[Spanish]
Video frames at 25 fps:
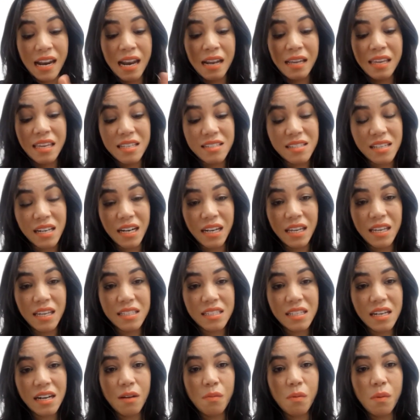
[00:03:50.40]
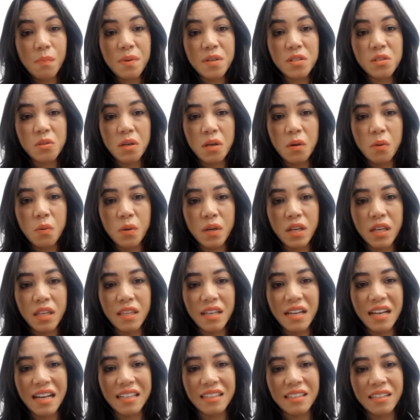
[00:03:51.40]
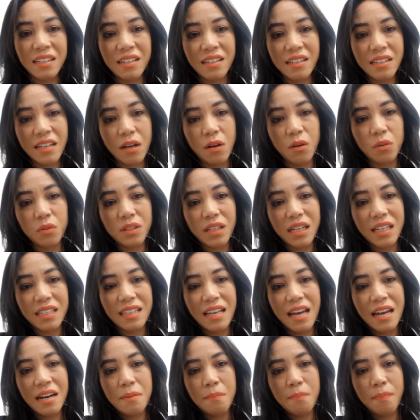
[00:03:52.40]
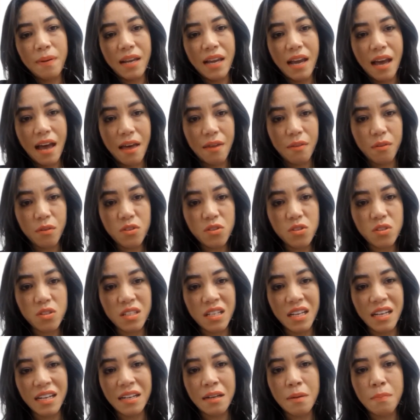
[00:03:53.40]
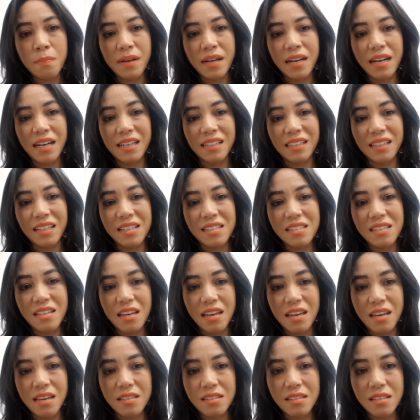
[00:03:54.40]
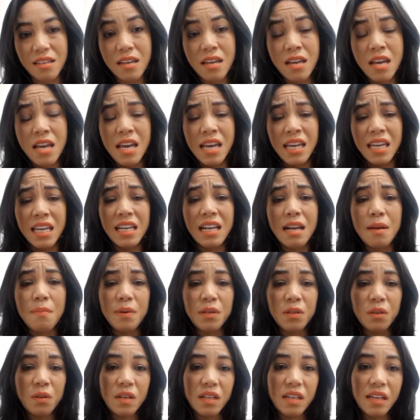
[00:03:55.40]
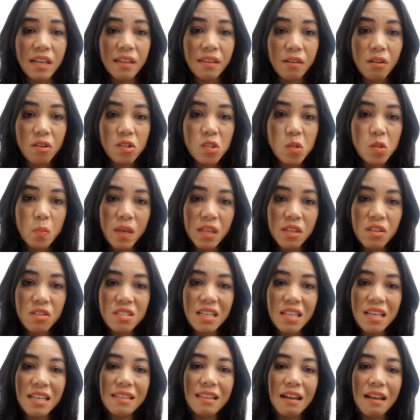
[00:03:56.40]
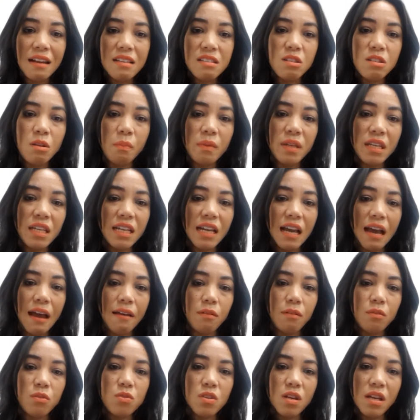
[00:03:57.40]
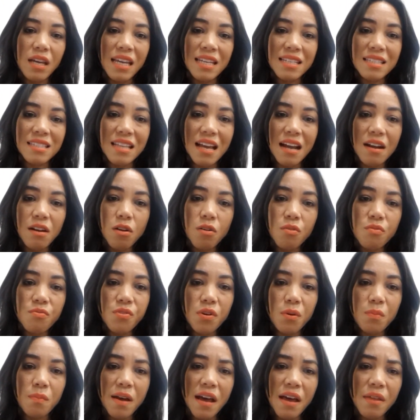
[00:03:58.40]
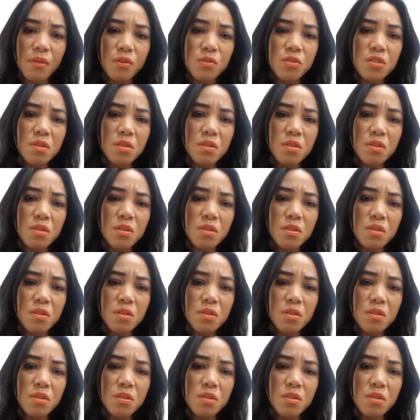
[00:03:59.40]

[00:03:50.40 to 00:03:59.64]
Quien se registra como persona jurídica tiene que contratar empleados, tiene que pagar TSS y la mayoría de los medios digitales dominicanos están conformados